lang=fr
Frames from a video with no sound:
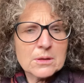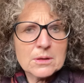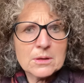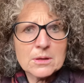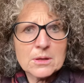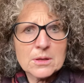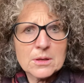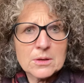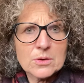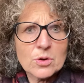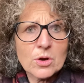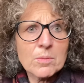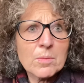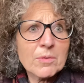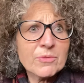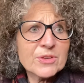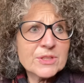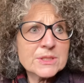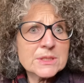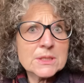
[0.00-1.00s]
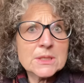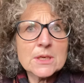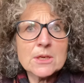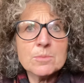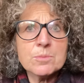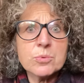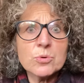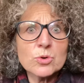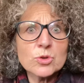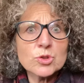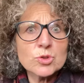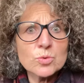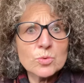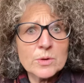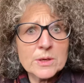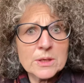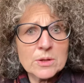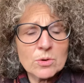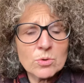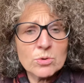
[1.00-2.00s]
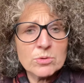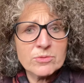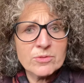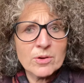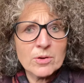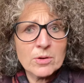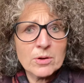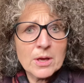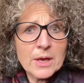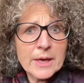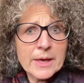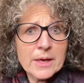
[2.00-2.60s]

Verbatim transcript: Et comment fait-il pour jouer dans le vent